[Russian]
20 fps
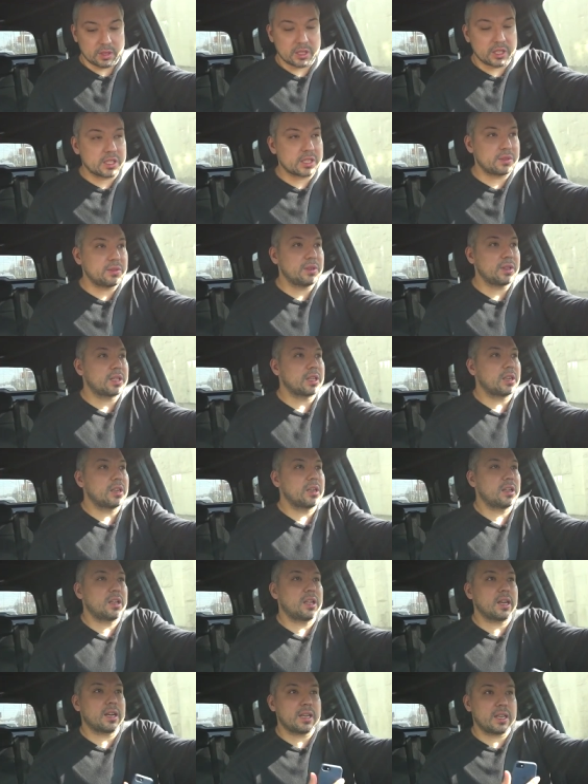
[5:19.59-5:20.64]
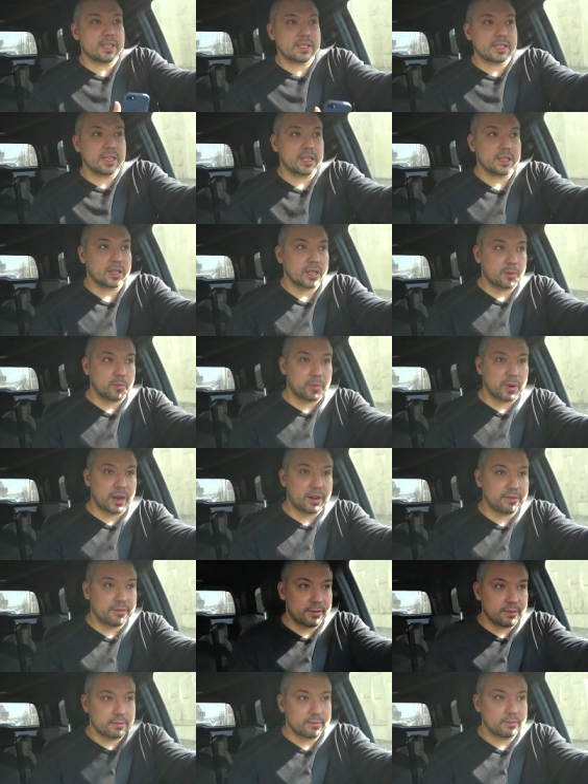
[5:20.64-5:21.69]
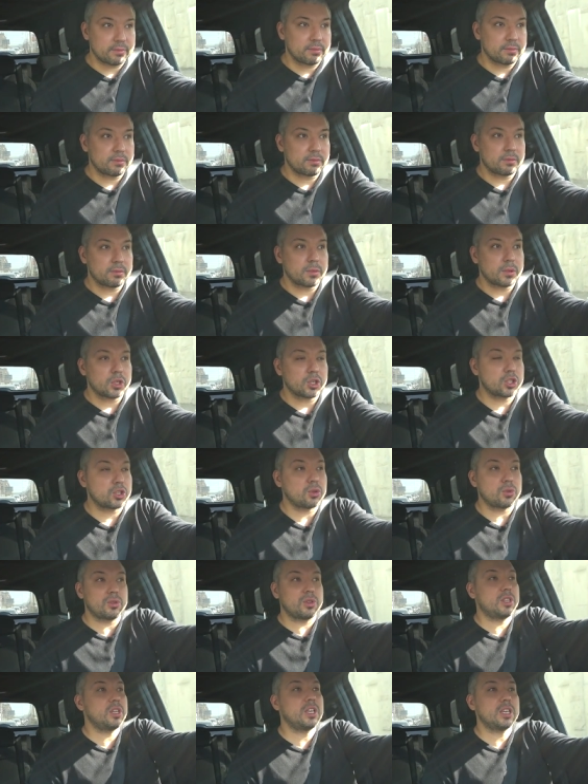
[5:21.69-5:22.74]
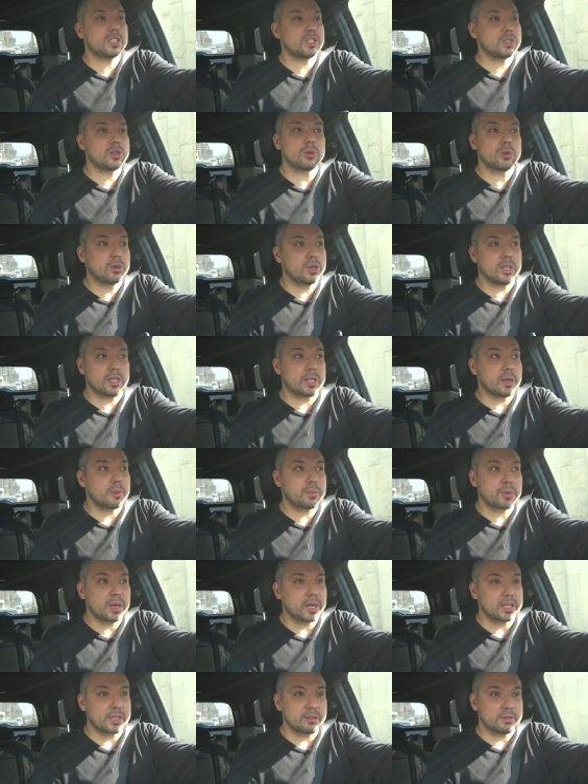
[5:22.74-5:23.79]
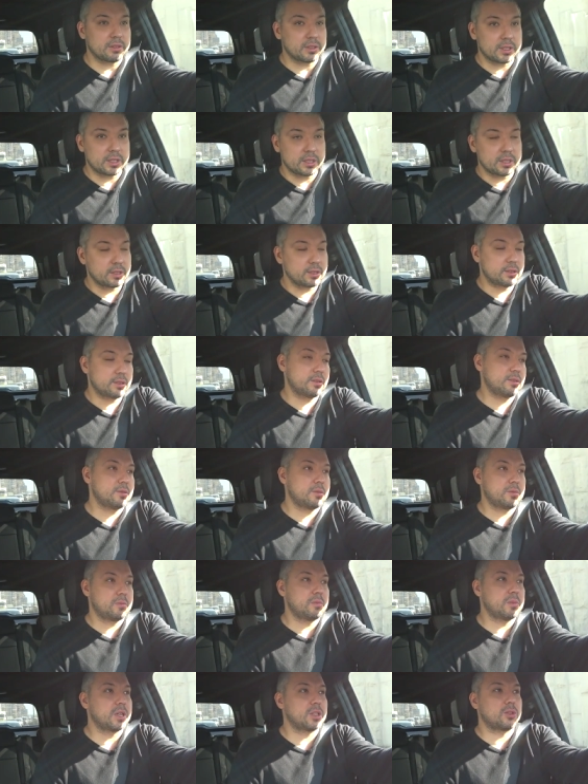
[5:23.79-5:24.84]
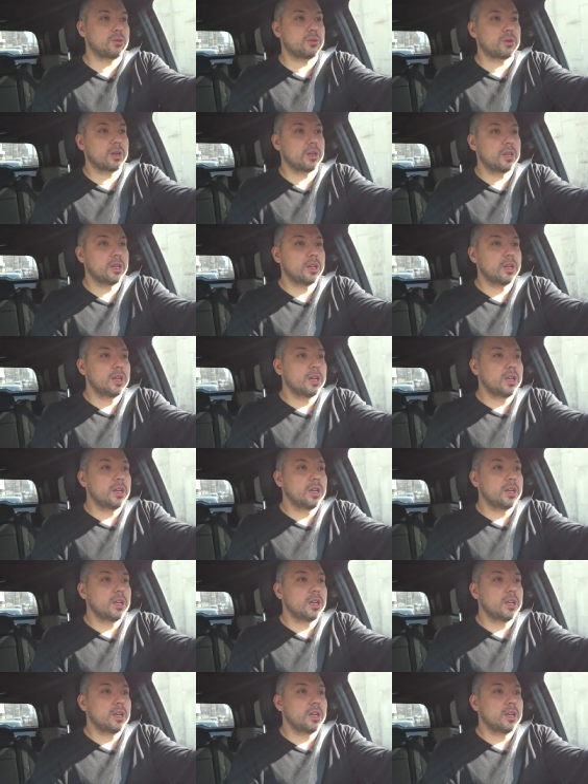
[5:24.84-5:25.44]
действительно ли Александр прав, что не стоит обкатывать моторы?